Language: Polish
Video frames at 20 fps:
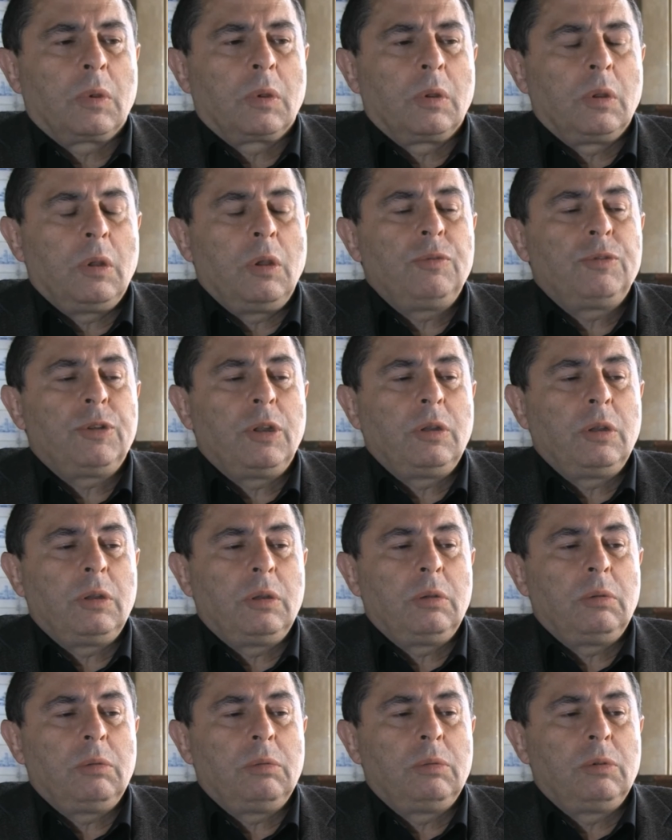No i
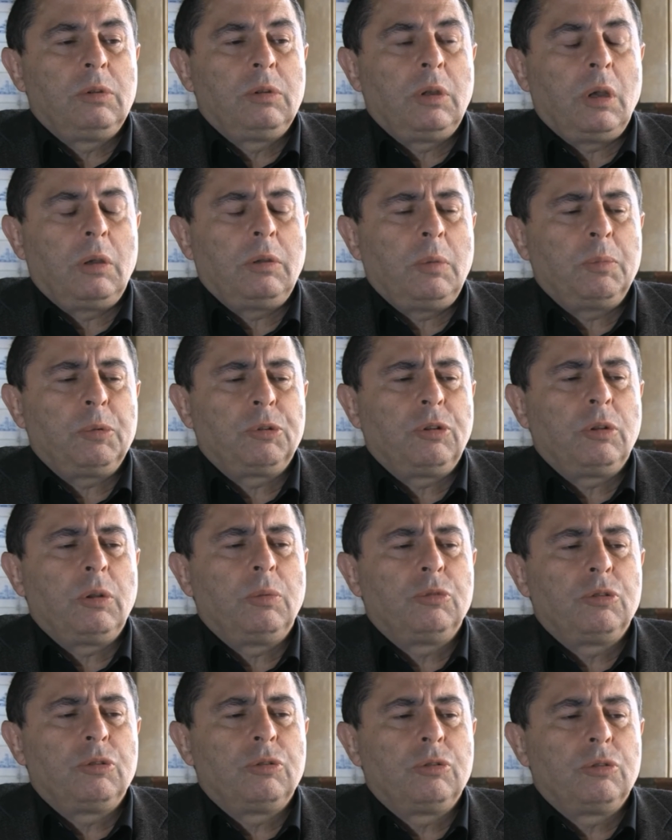wtedy ja, ja
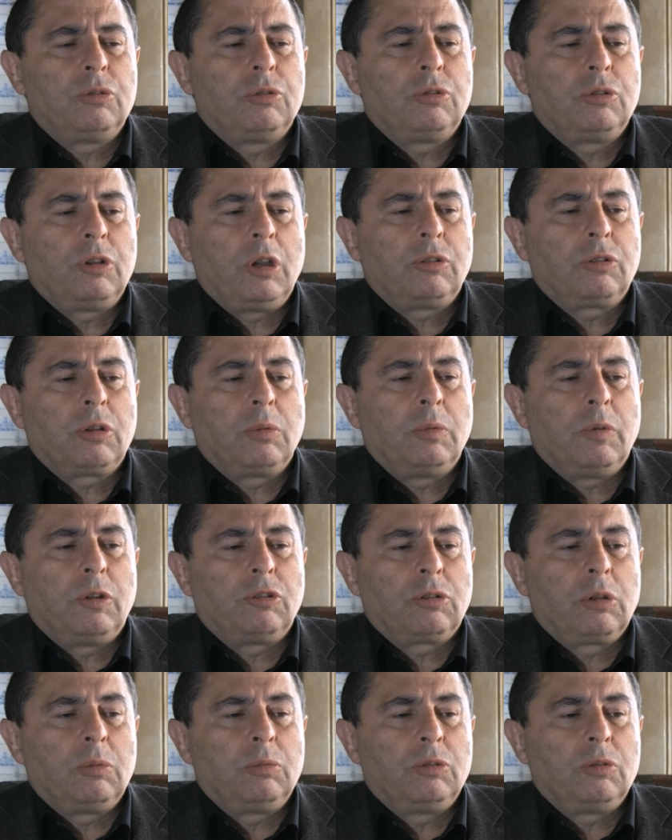poszedłem z, z Jackiem
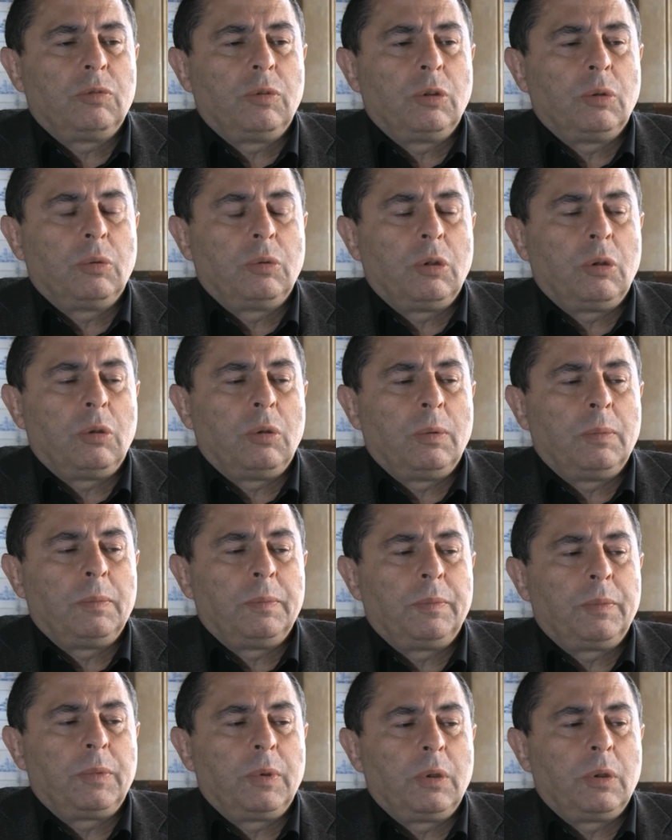Nowaczkiem i z Iwaną do,
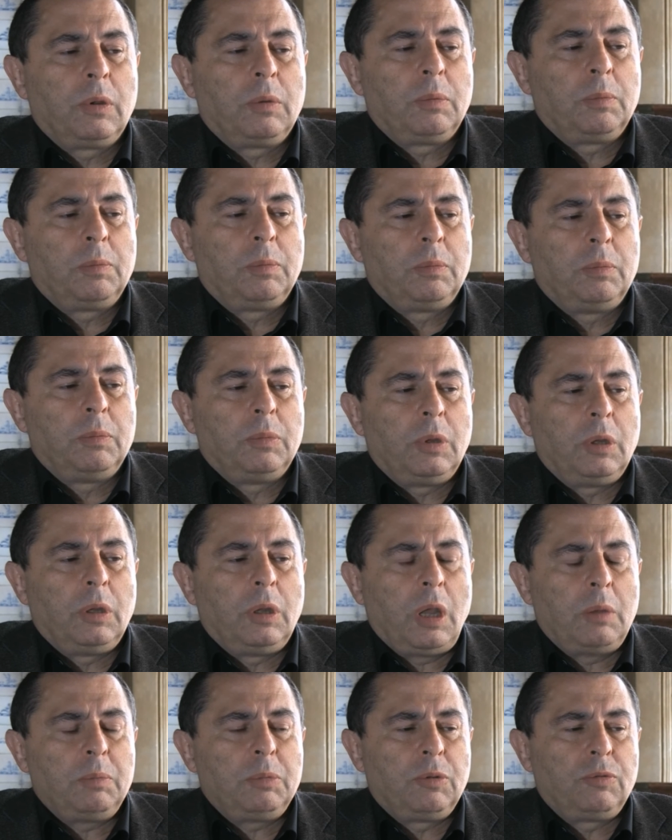e,
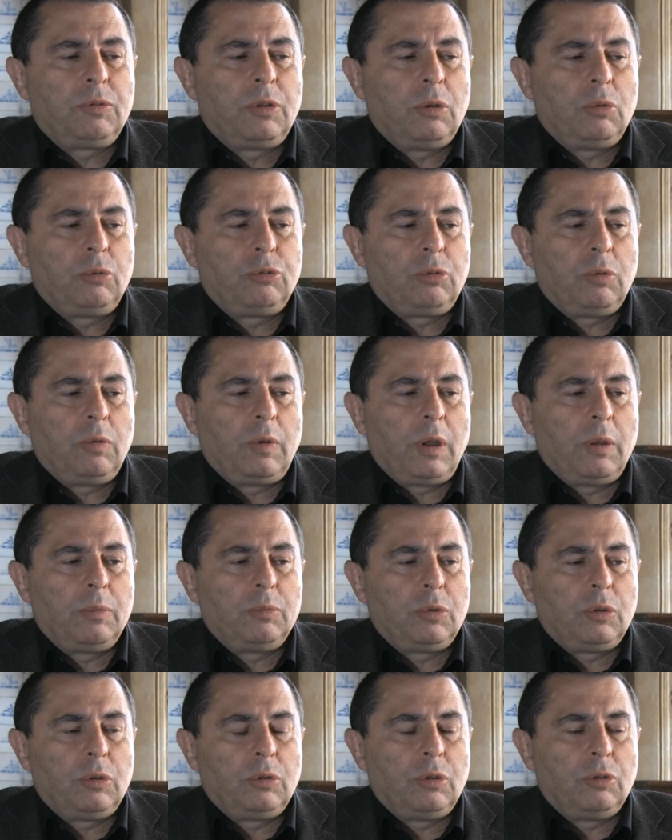najpierw do,
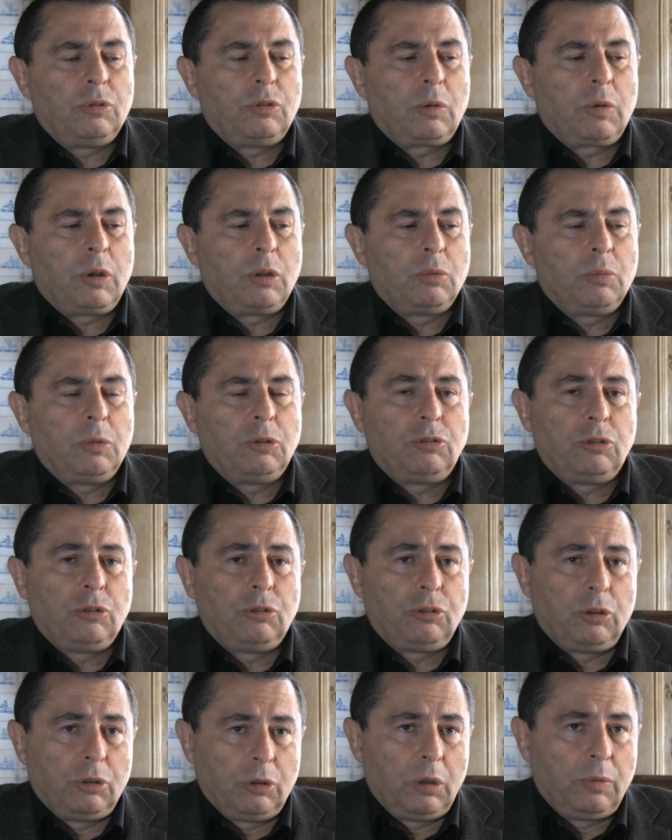usiłowałem do, do Zakładu Medycyny
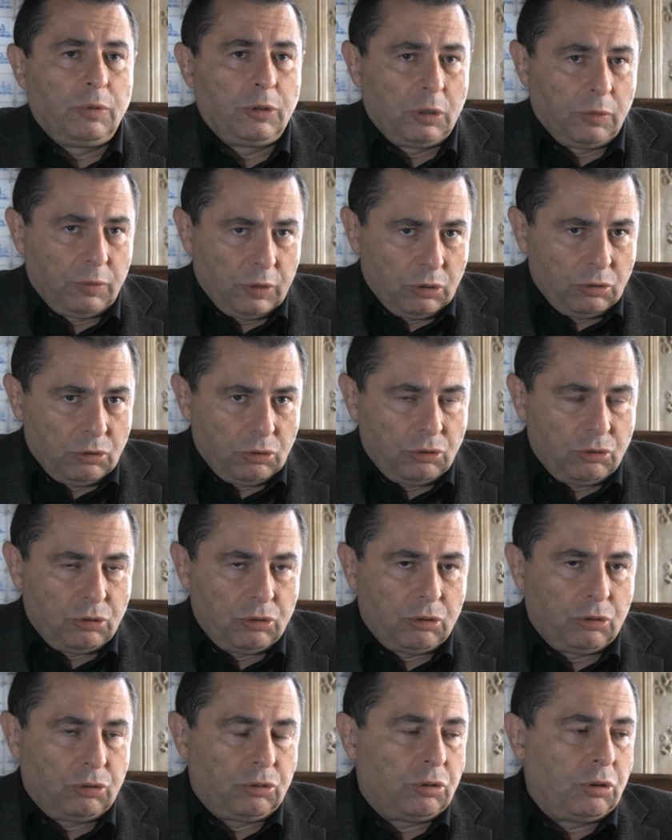Sądowej dowiedzieć
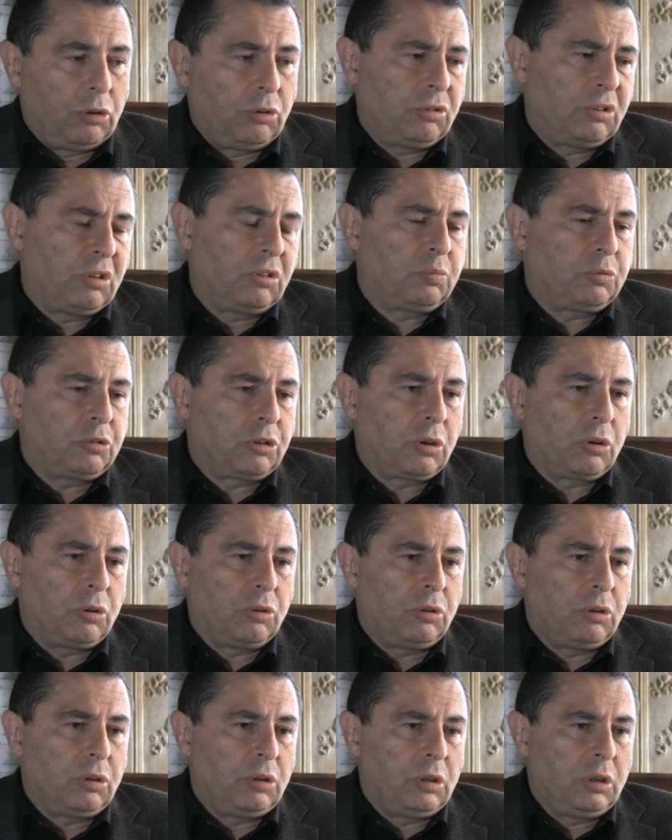się coś, nas
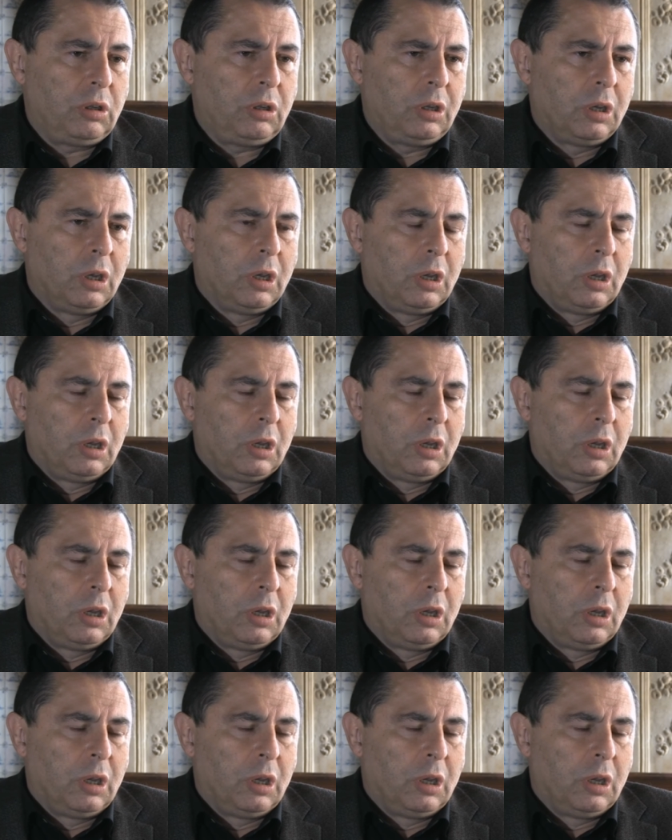przegonili,